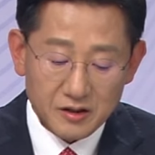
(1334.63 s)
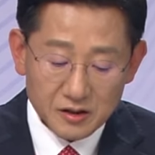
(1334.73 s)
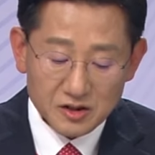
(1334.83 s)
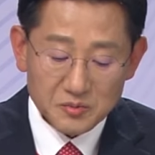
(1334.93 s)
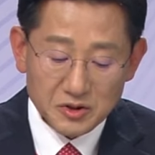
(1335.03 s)

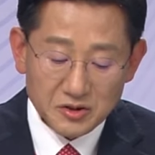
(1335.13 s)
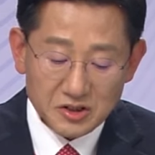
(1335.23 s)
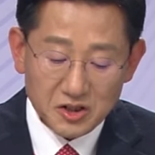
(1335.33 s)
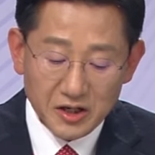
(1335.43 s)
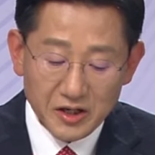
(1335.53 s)
이시면서
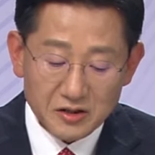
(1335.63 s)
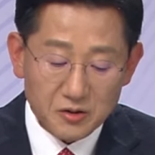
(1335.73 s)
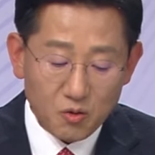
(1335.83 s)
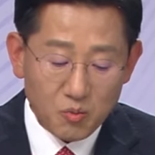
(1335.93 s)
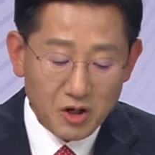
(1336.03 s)
지역에 이제
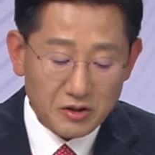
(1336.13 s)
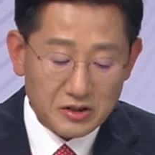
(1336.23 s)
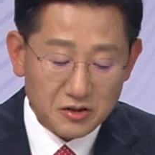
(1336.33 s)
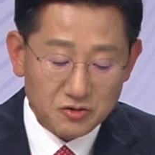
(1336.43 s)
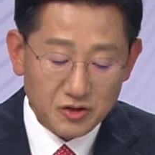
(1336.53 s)
홍보하고
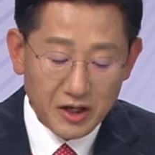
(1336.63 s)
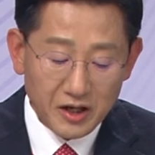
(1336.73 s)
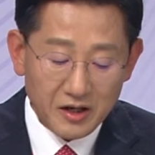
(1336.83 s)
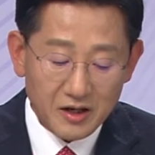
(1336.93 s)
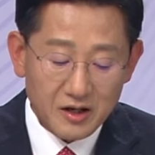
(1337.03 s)
계신 것 중에